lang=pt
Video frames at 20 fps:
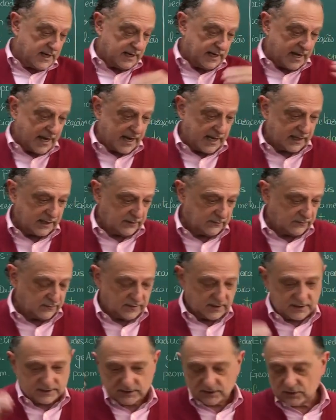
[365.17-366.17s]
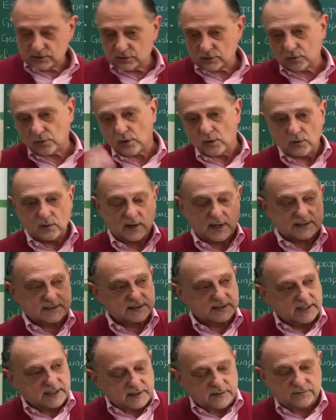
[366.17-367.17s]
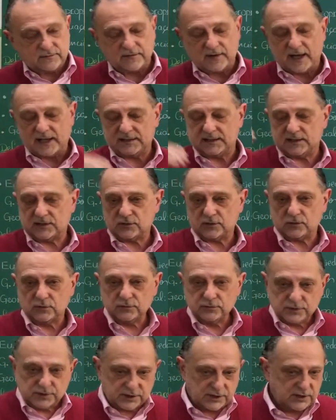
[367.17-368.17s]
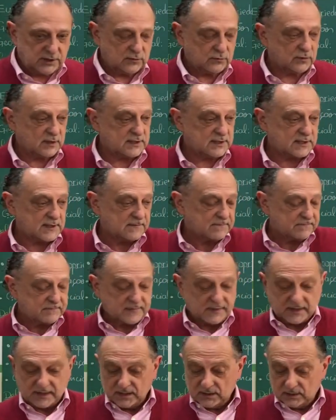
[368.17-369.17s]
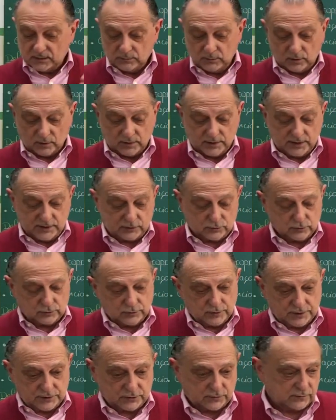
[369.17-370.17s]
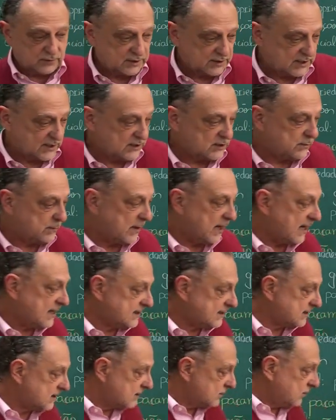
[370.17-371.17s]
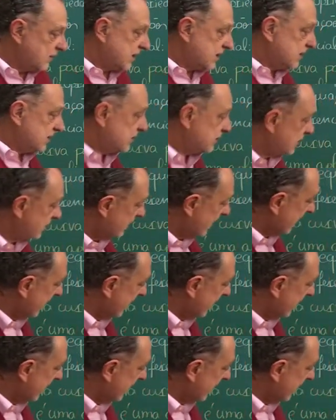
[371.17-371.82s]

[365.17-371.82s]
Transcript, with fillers: R vezes com as derivadas contínuas. Bom, e tudo isso você expressa no que a gente chama